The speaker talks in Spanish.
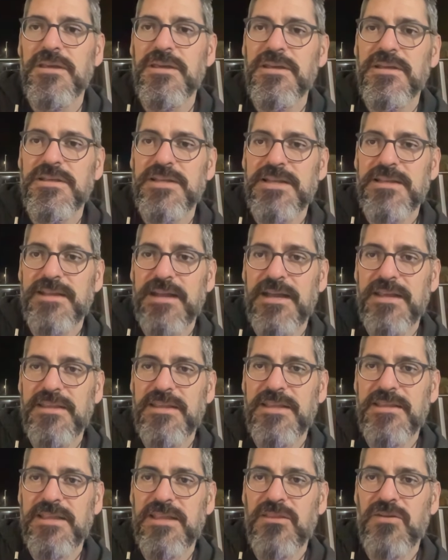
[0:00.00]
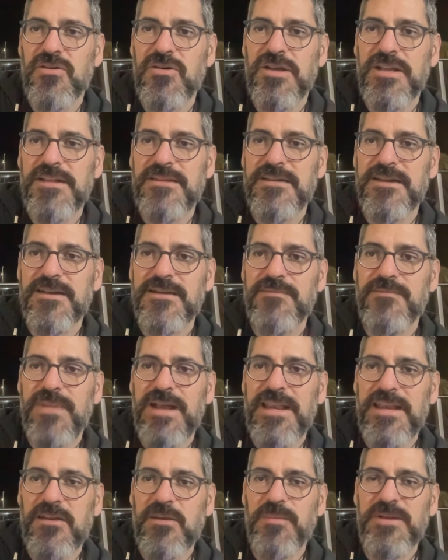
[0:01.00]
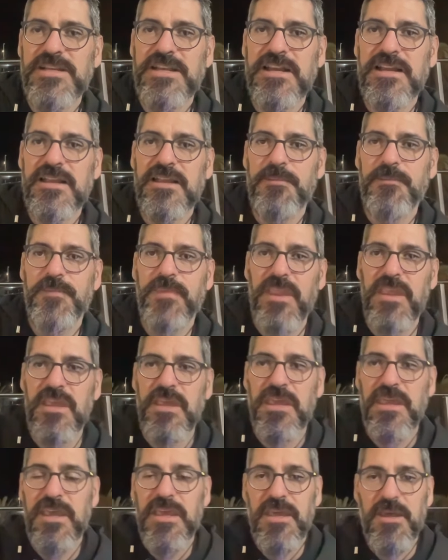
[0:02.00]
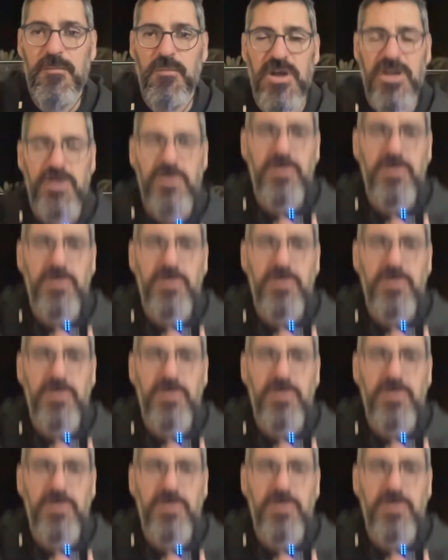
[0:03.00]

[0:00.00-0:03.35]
Se estaba intentando conectar. Vale, no pasa nada. Bueno,